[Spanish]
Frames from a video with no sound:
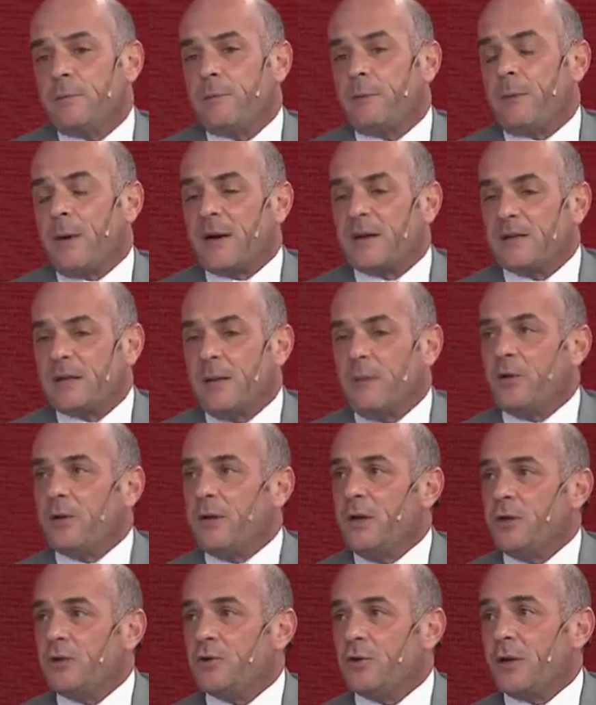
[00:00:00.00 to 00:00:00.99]
Partamos
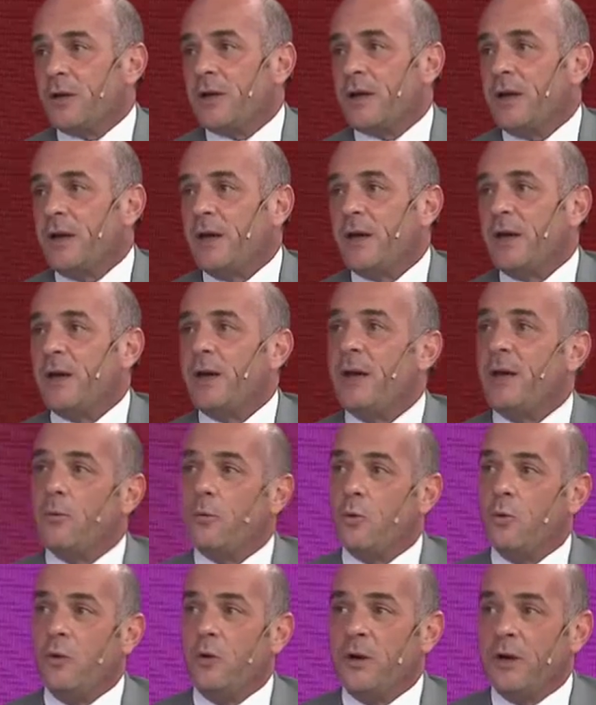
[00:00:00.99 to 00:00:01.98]
del hecho de que el
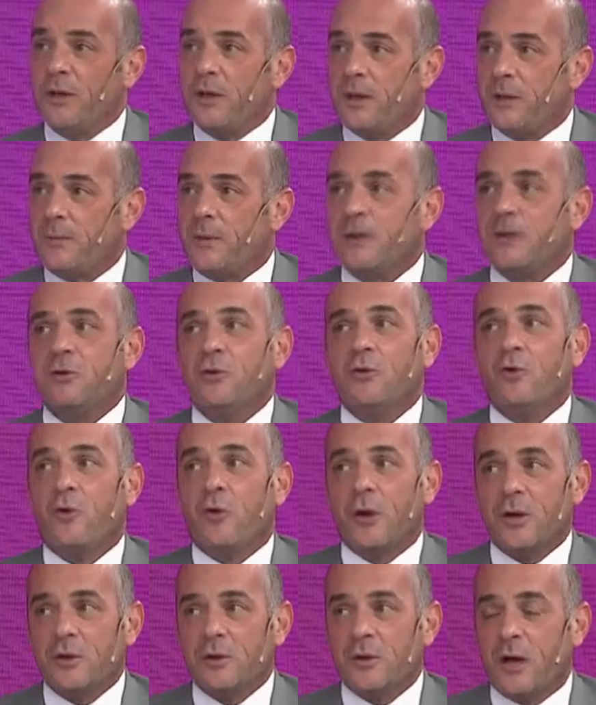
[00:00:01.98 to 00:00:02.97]
bullying y demás
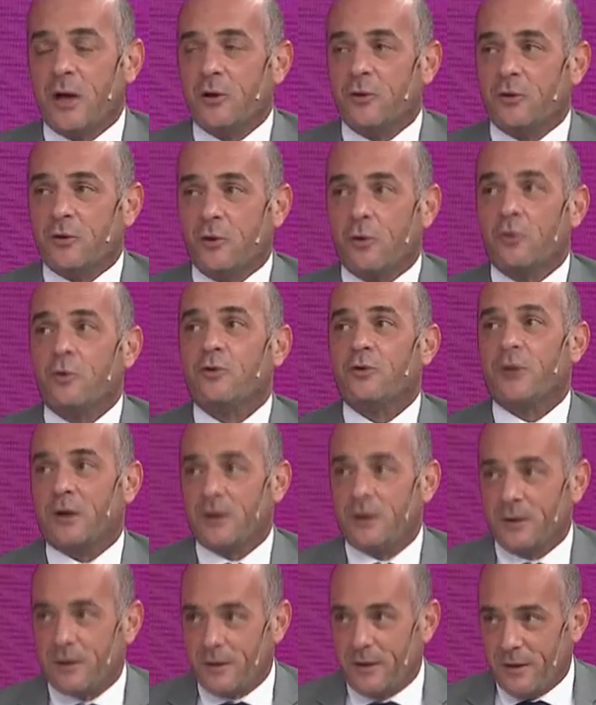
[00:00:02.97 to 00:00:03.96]
no es algo que ocurre
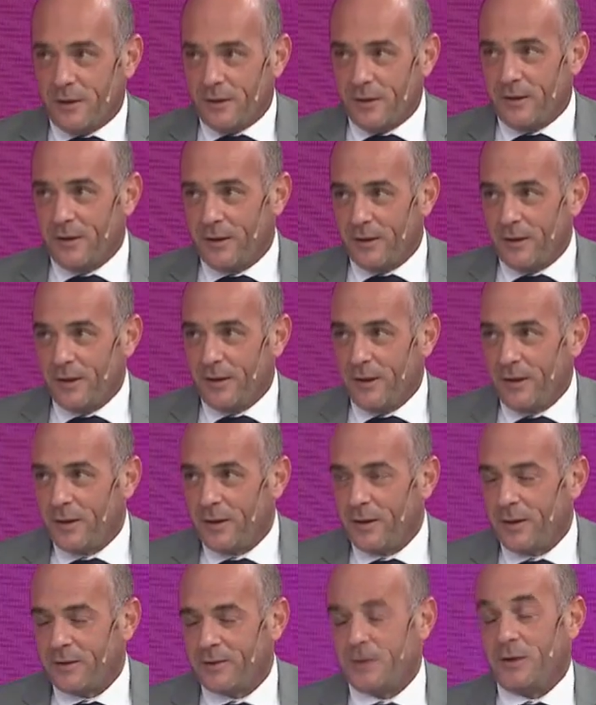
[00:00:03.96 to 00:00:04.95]

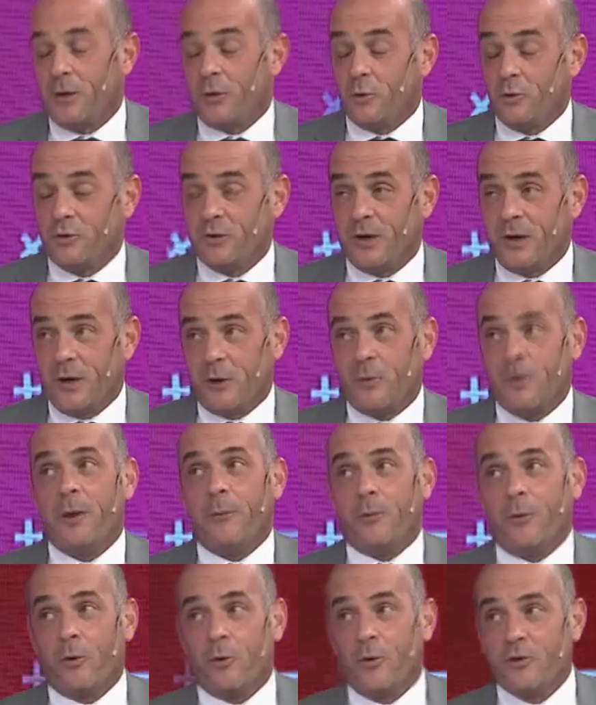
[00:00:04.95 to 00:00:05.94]
si ocurre en la escuela,
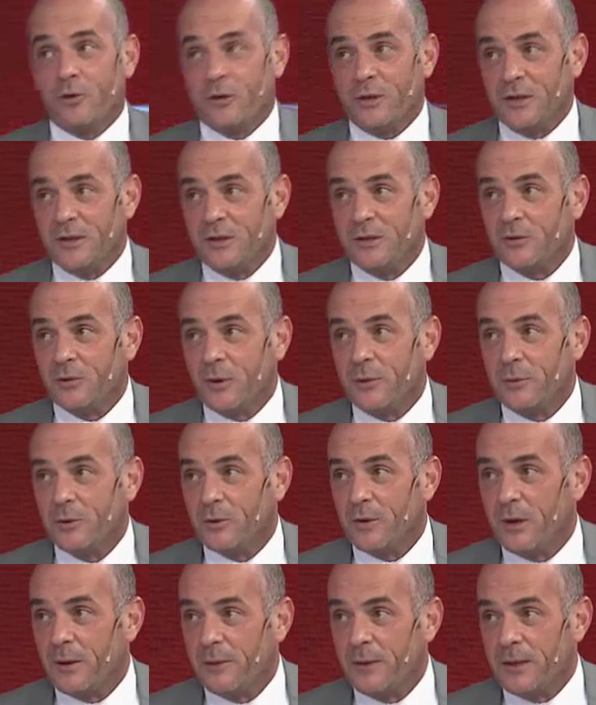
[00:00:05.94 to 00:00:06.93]
pero ocurre en distintos
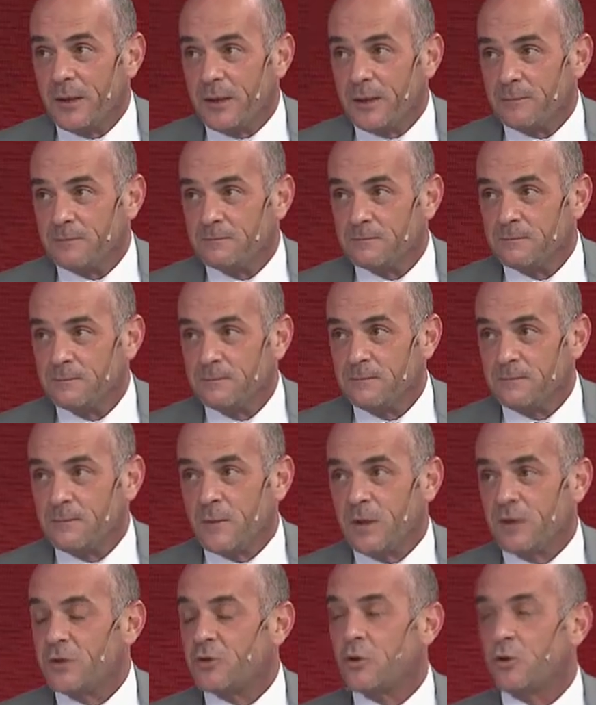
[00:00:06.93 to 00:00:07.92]
ámbitos de la vida.
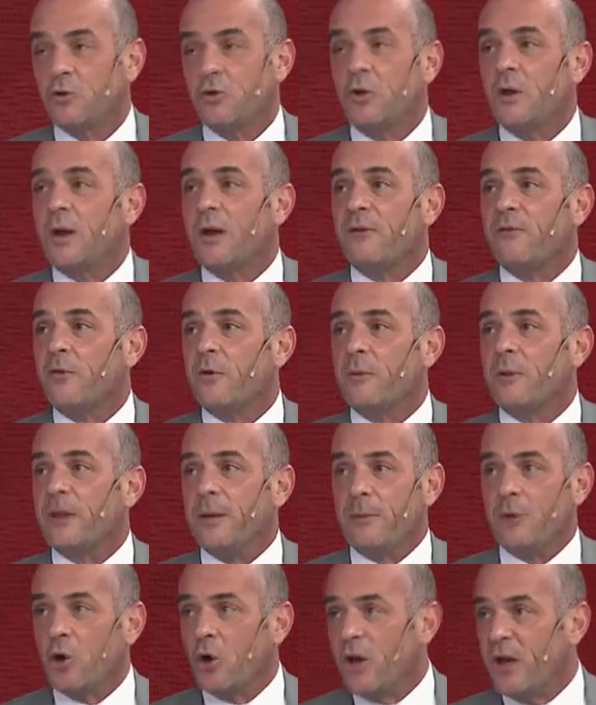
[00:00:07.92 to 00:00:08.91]
Sí. son todas las formas
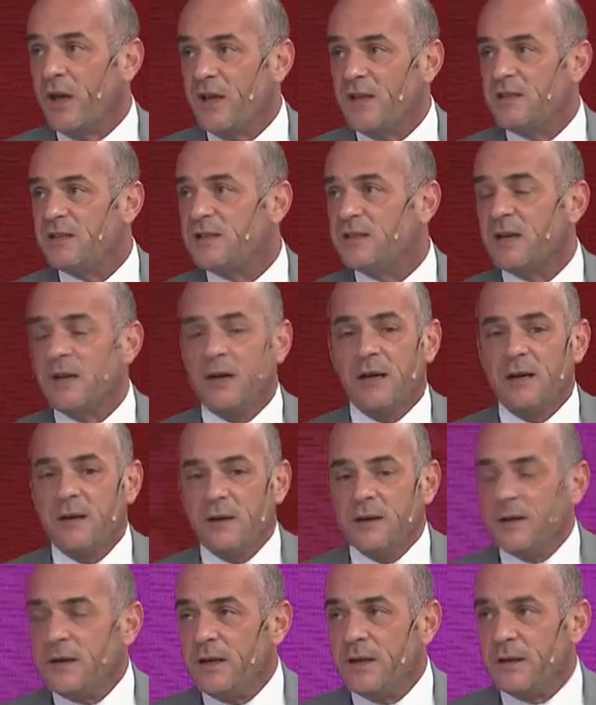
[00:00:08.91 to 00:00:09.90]
de violencia
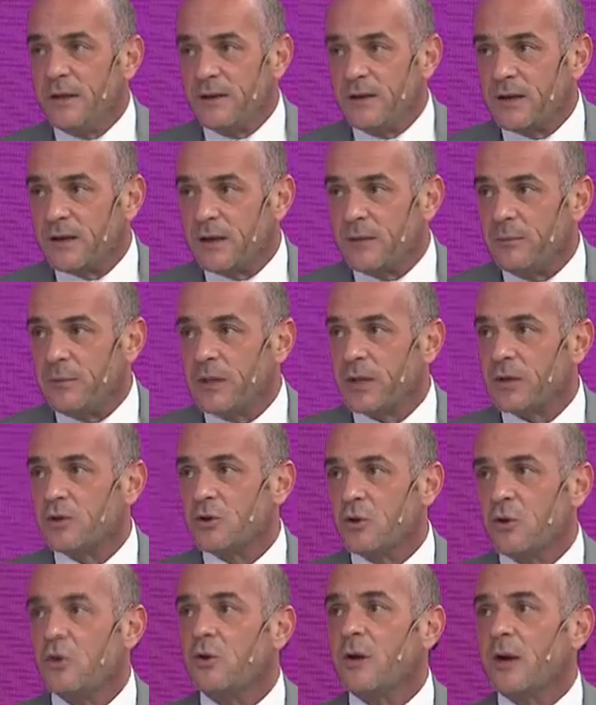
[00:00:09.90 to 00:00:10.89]
y de
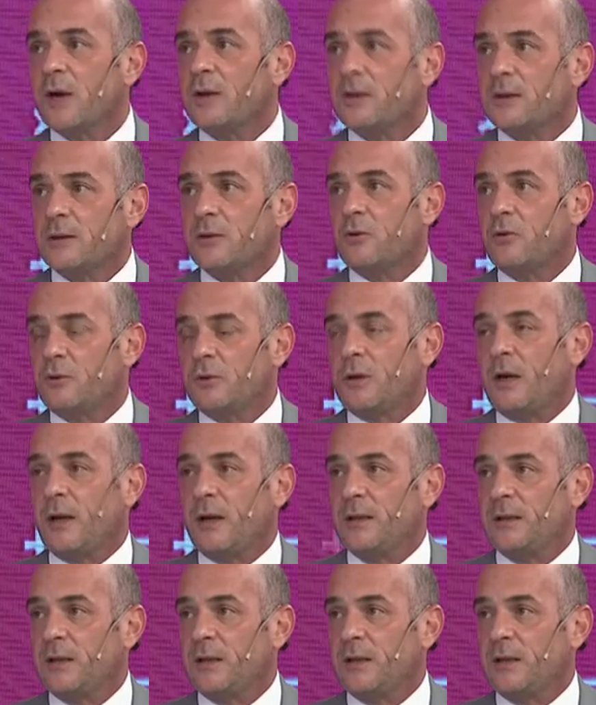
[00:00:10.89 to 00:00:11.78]
discriminación contra las que